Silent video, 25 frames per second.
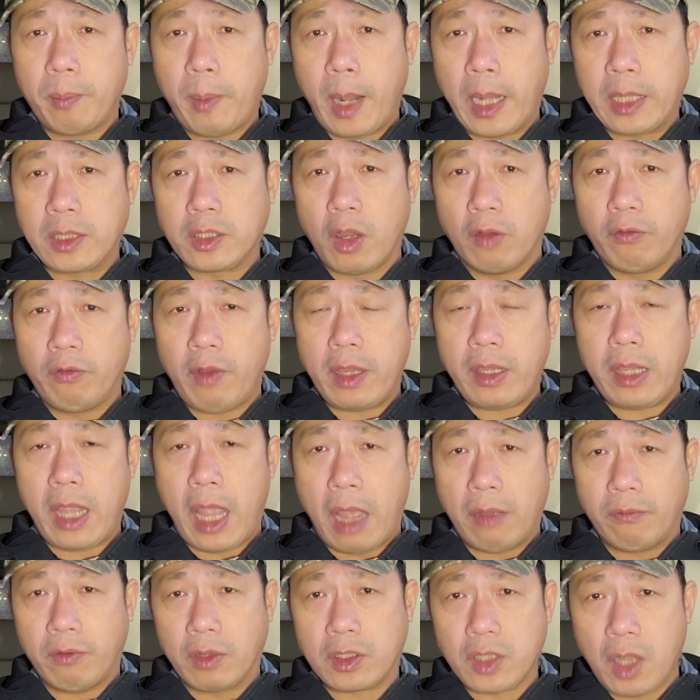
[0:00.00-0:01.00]

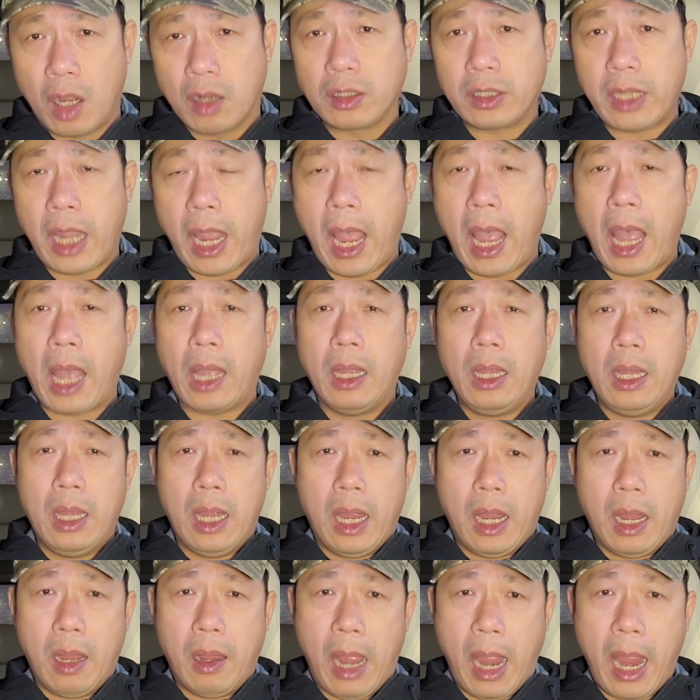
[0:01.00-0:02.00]
Pennsylvania và chót Georgia
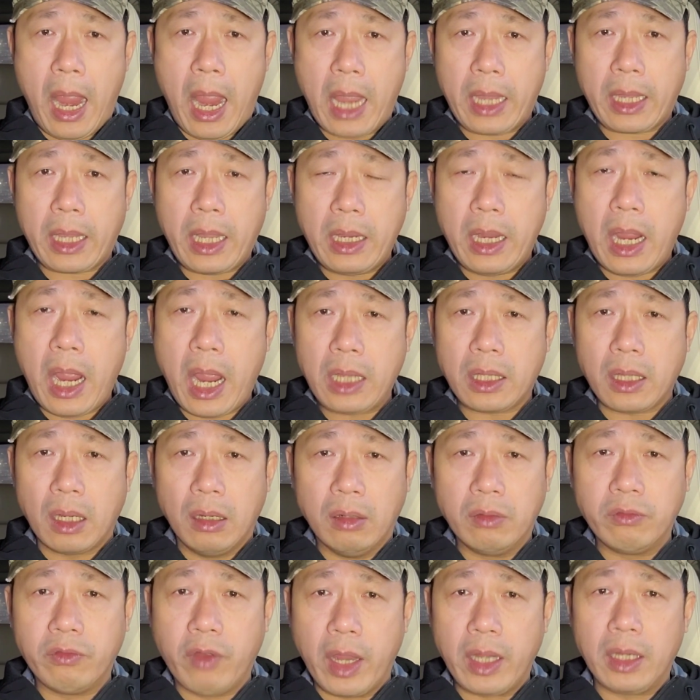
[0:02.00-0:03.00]
hai cái ghế
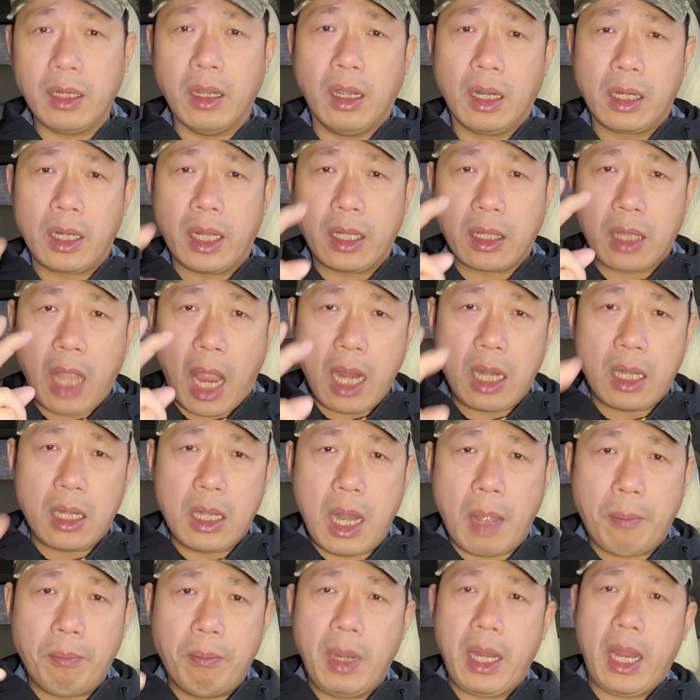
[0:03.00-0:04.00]
thượng viện nữa thì
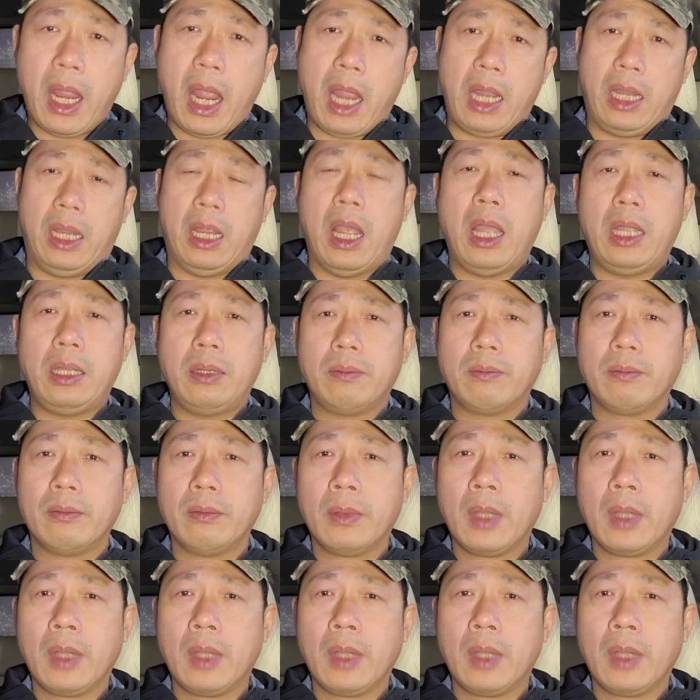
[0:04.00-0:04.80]
thắng 52 ghế.